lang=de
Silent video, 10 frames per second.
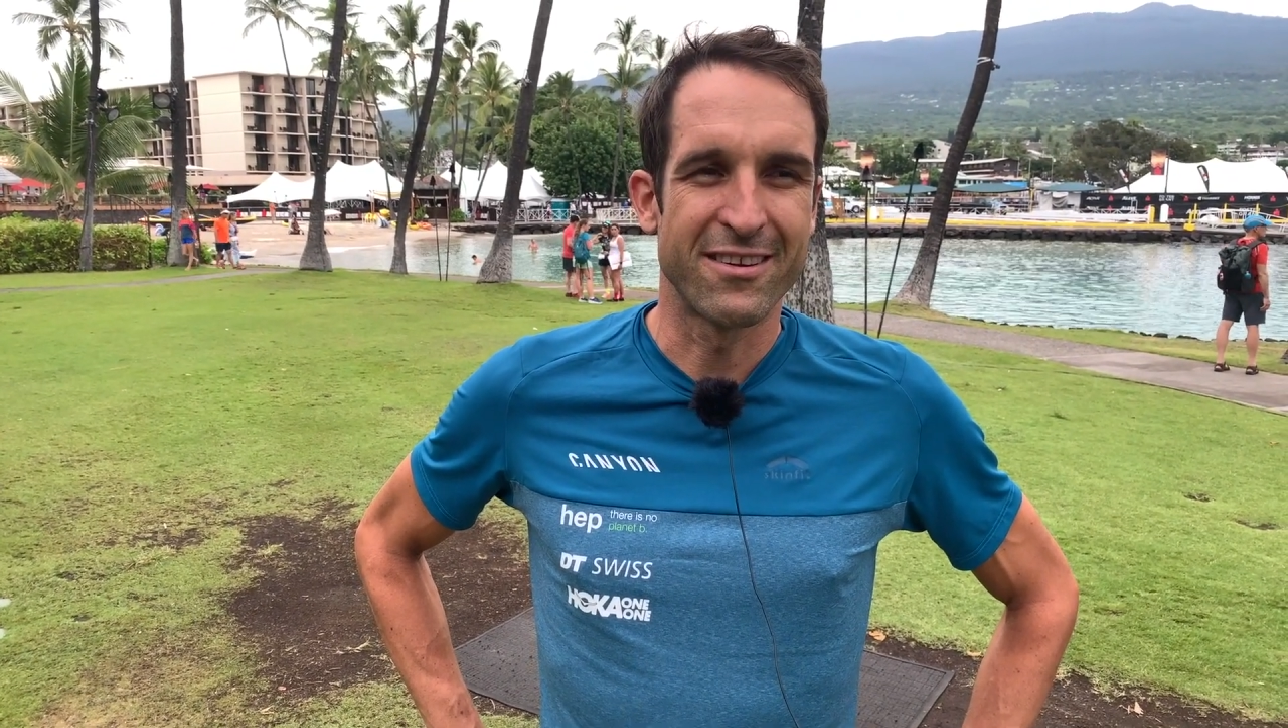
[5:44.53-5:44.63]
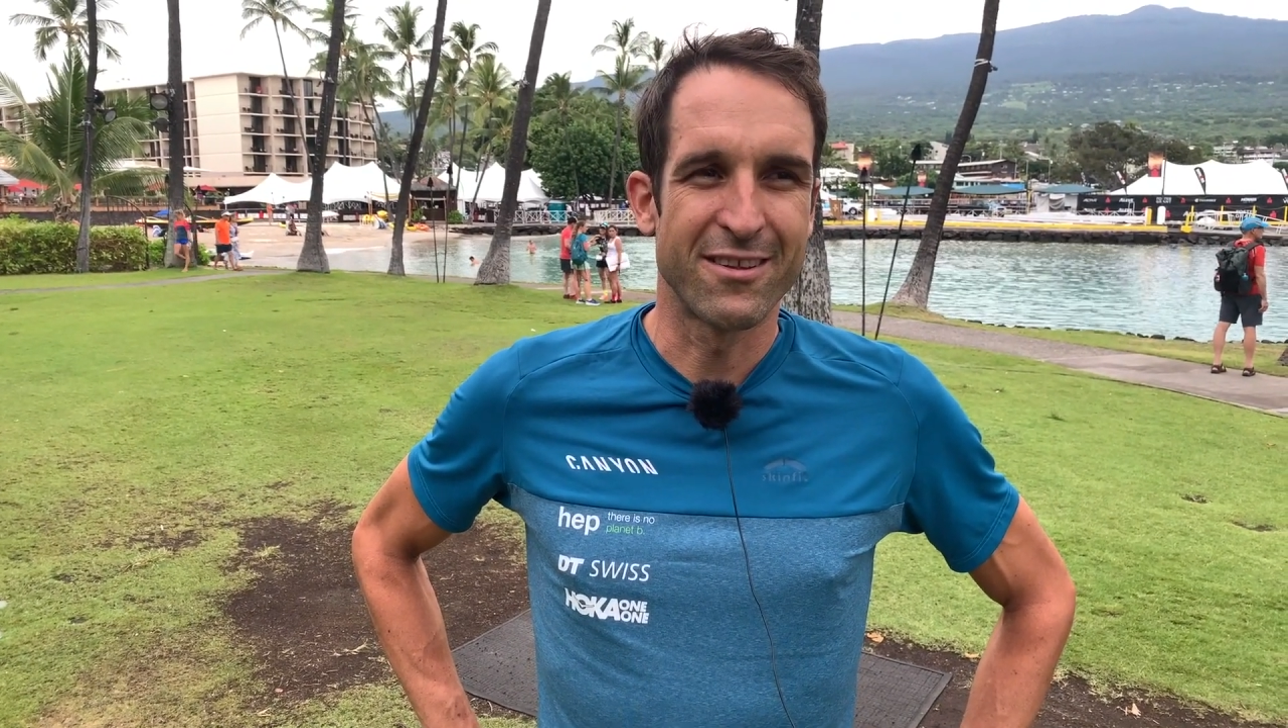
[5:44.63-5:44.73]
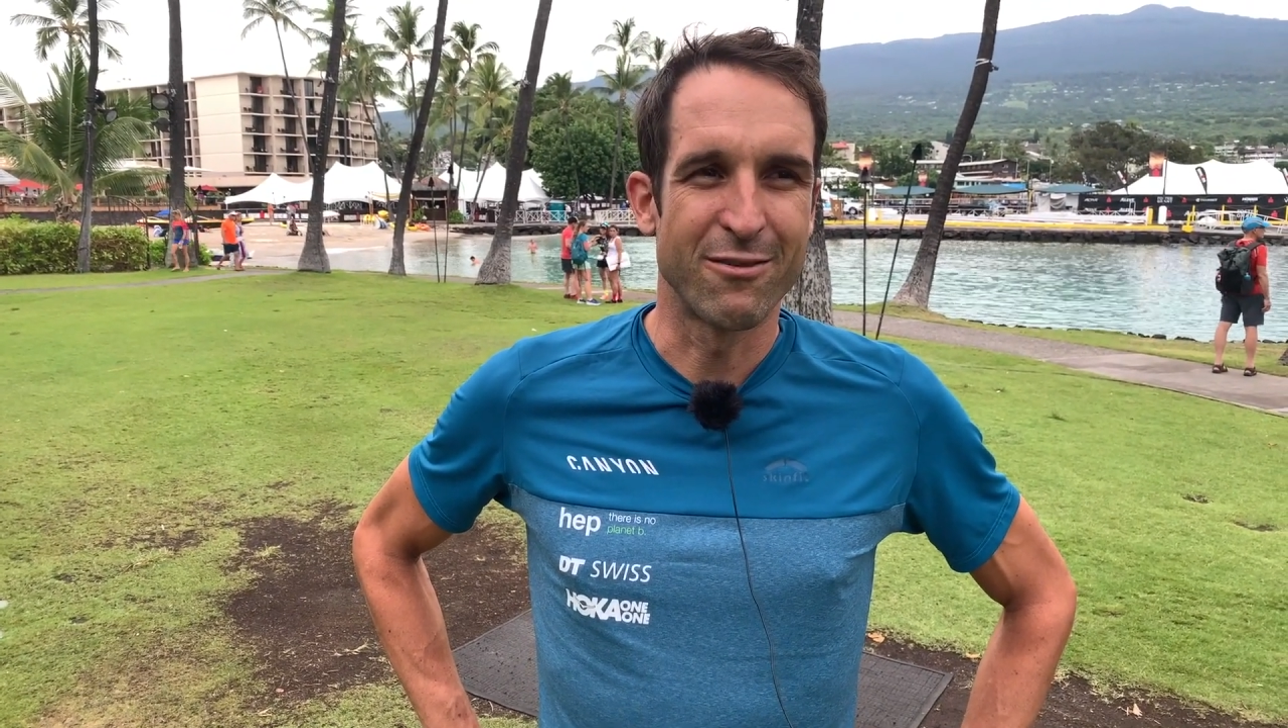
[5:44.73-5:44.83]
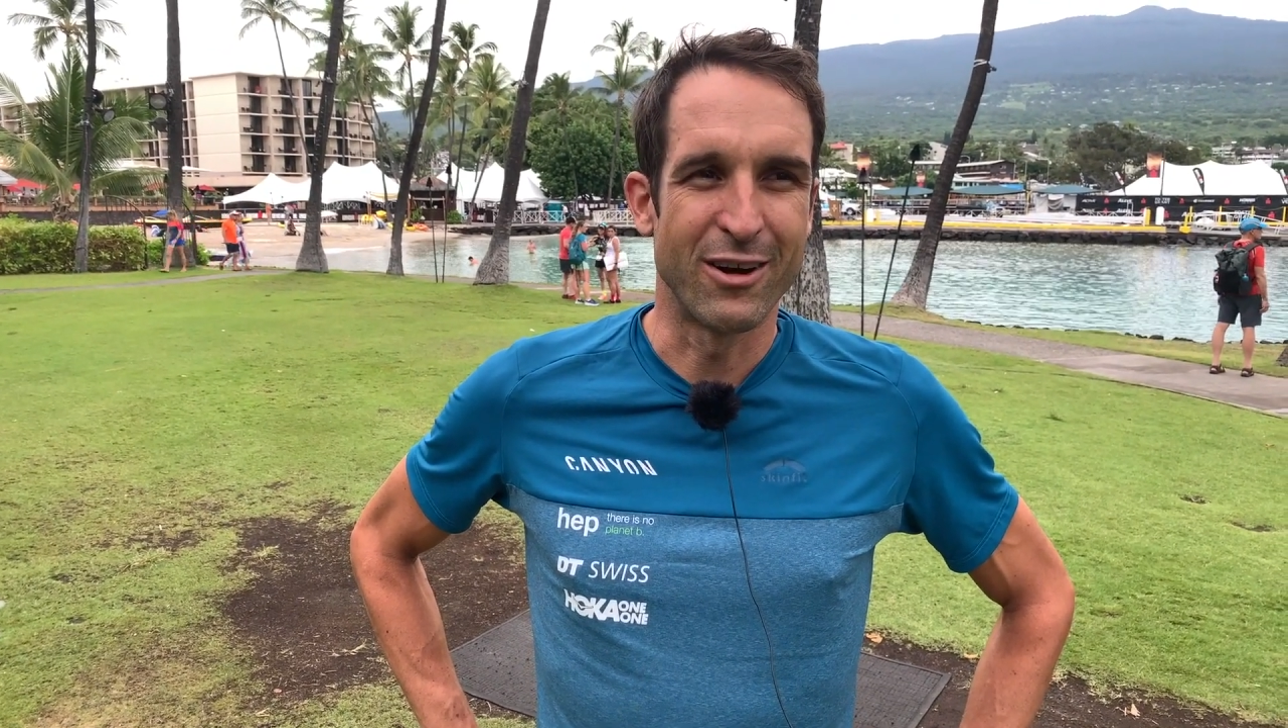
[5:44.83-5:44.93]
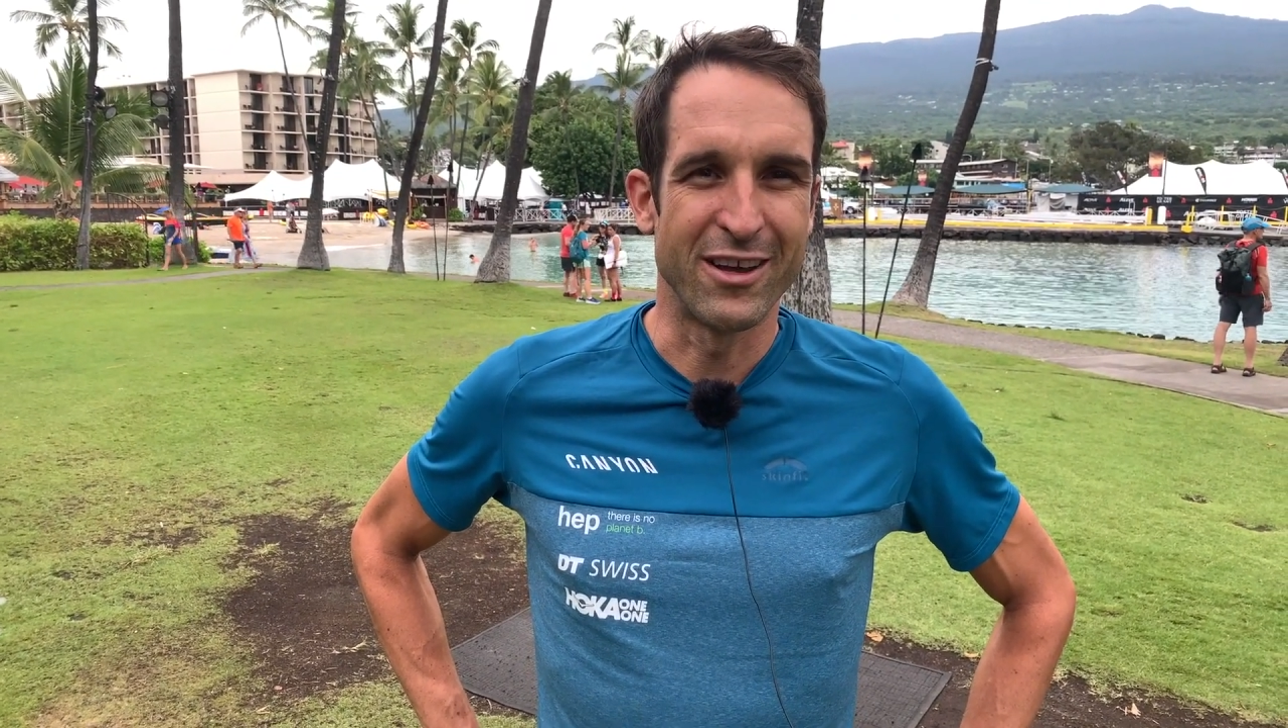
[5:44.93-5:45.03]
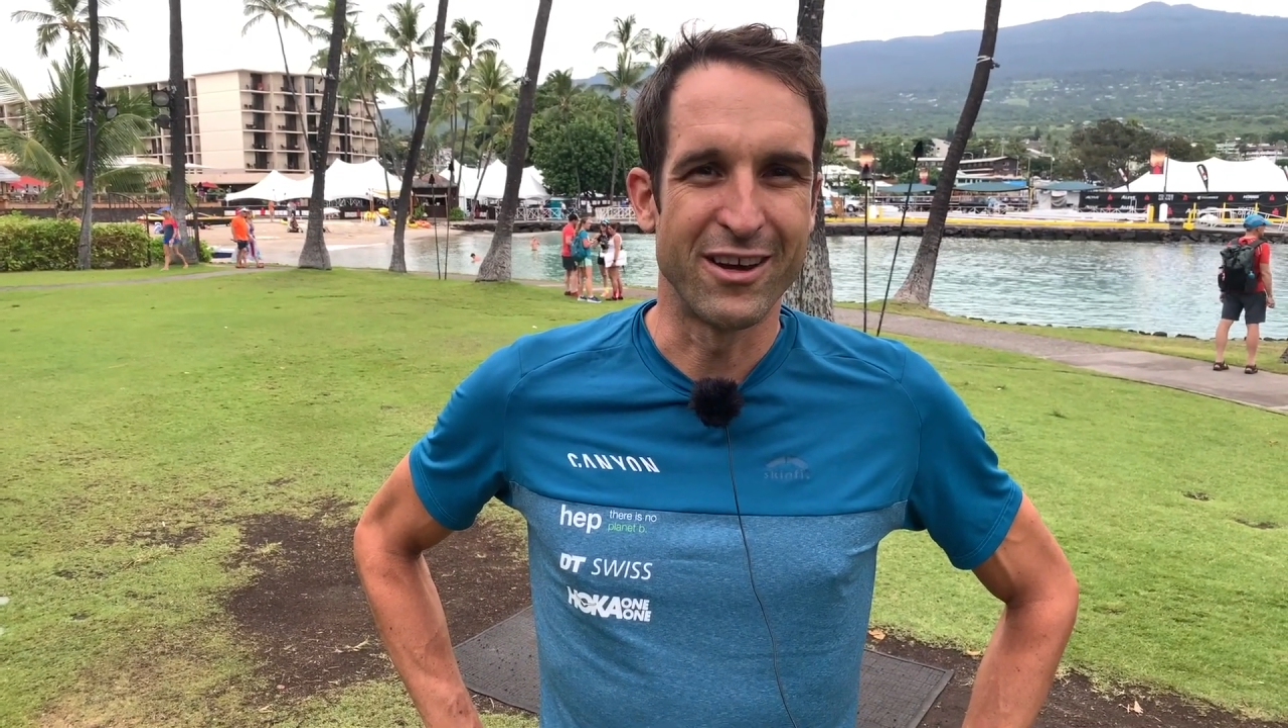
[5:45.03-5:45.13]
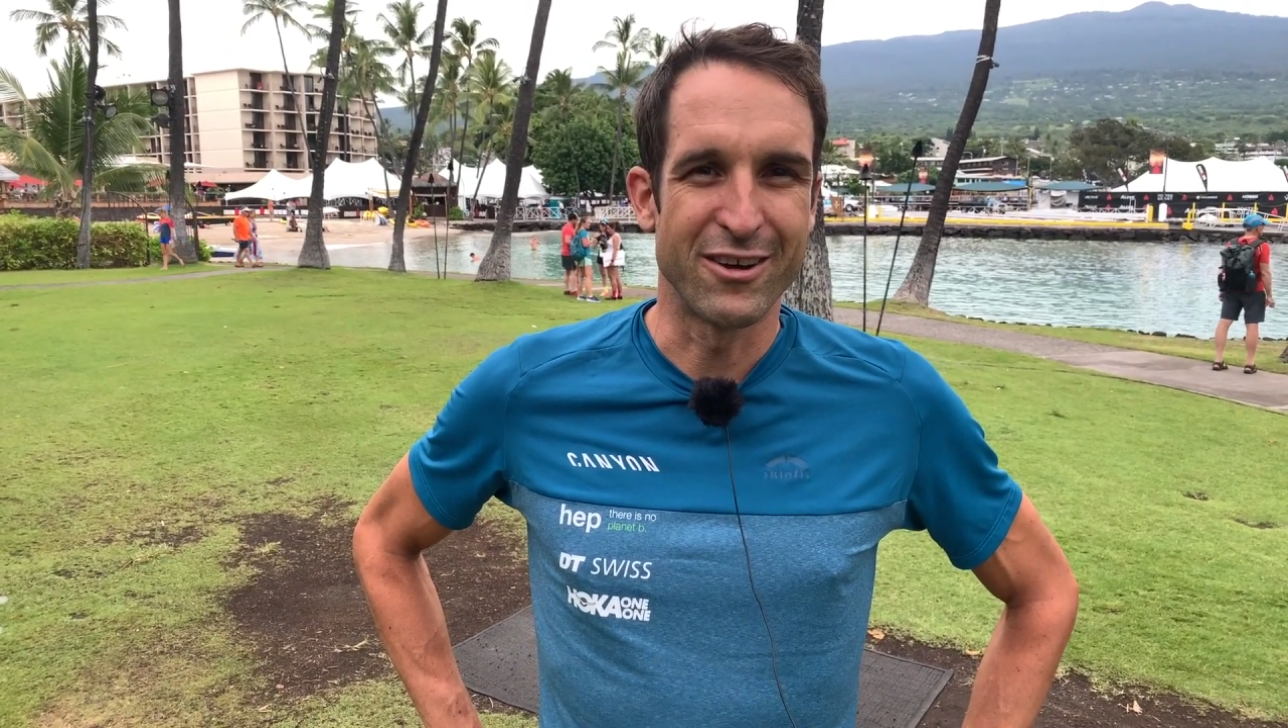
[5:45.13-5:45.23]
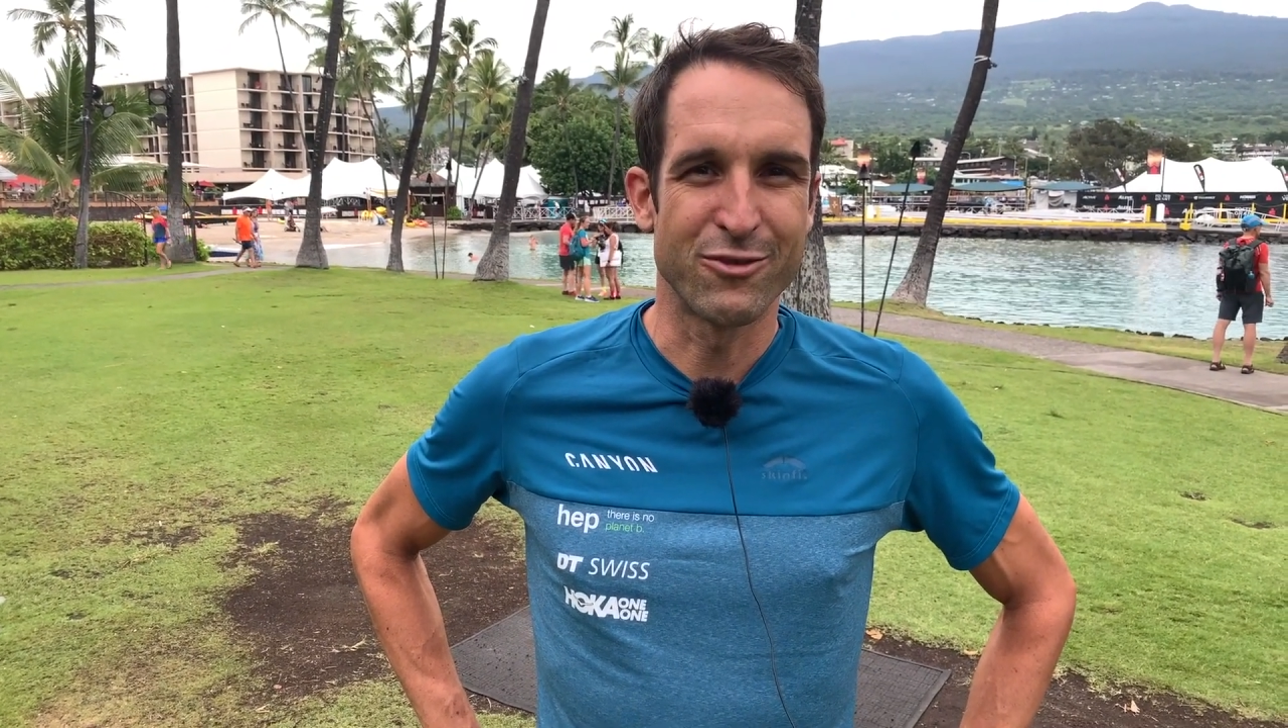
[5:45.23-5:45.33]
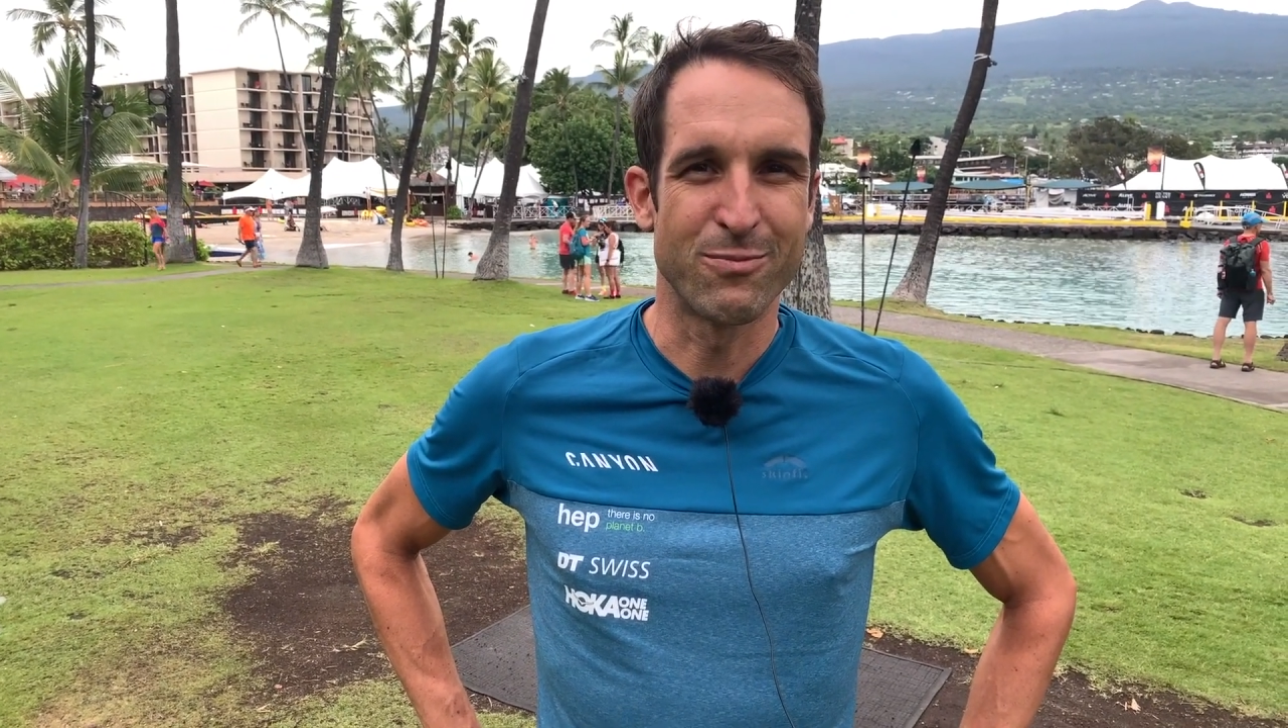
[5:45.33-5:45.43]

zwei Jahre